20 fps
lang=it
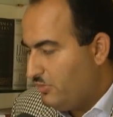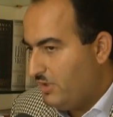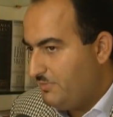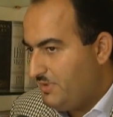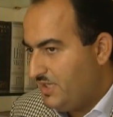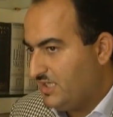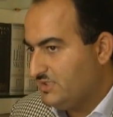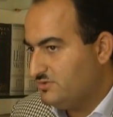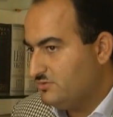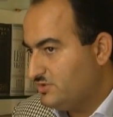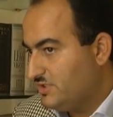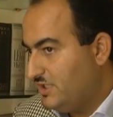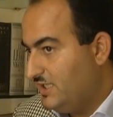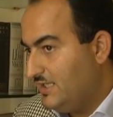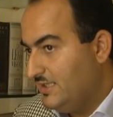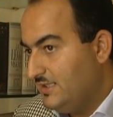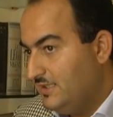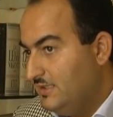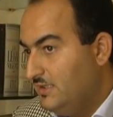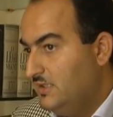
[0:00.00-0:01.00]
una piaga
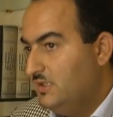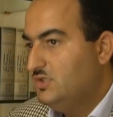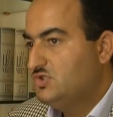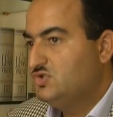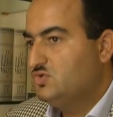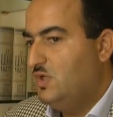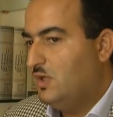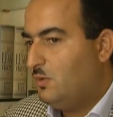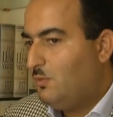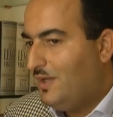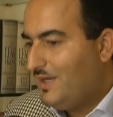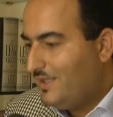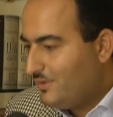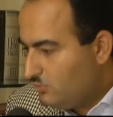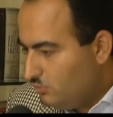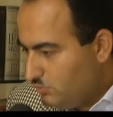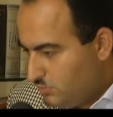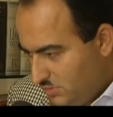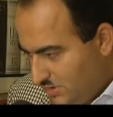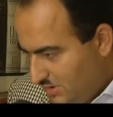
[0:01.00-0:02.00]
sociale sulla quale
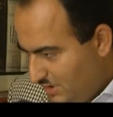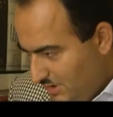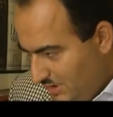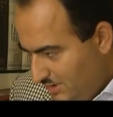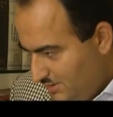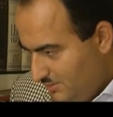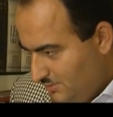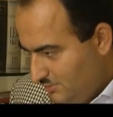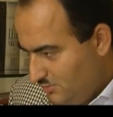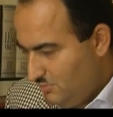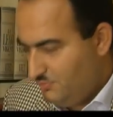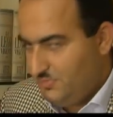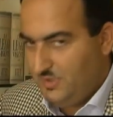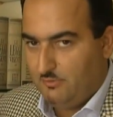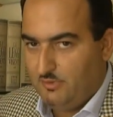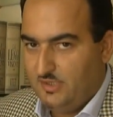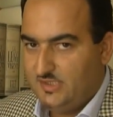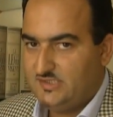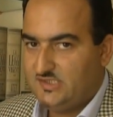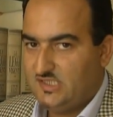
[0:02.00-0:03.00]
tutti
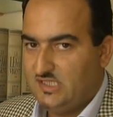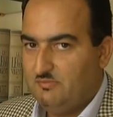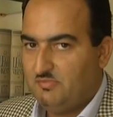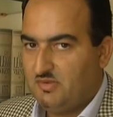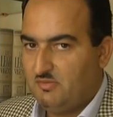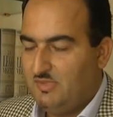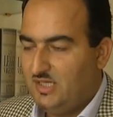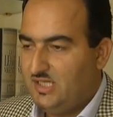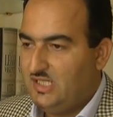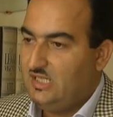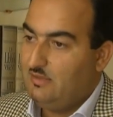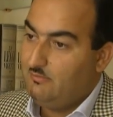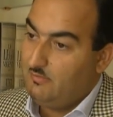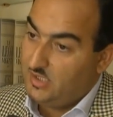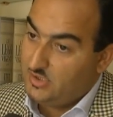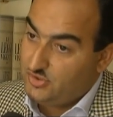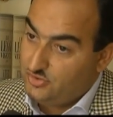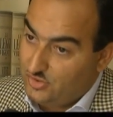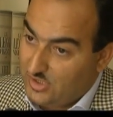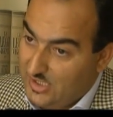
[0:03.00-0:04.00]
dobbiamo essere in prima linea,
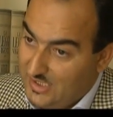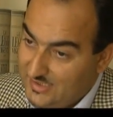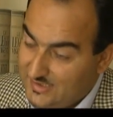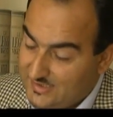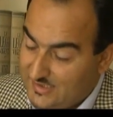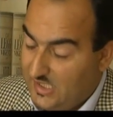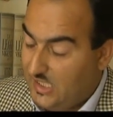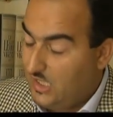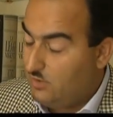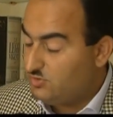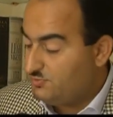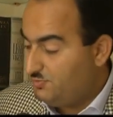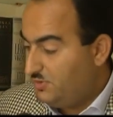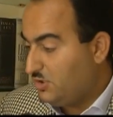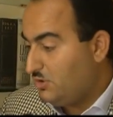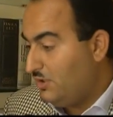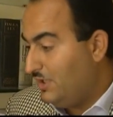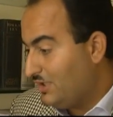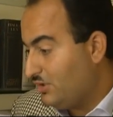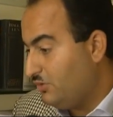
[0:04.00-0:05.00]
maggioranza e
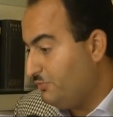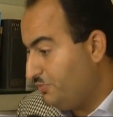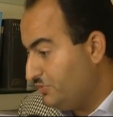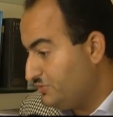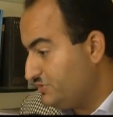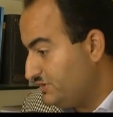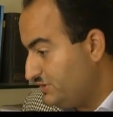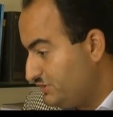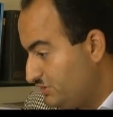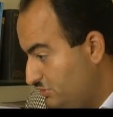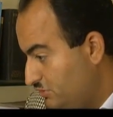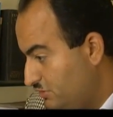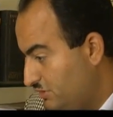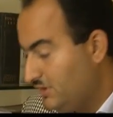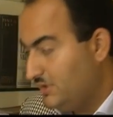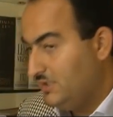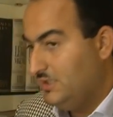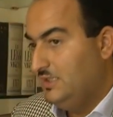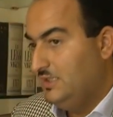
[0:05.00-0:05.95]
auspico anche opposizione,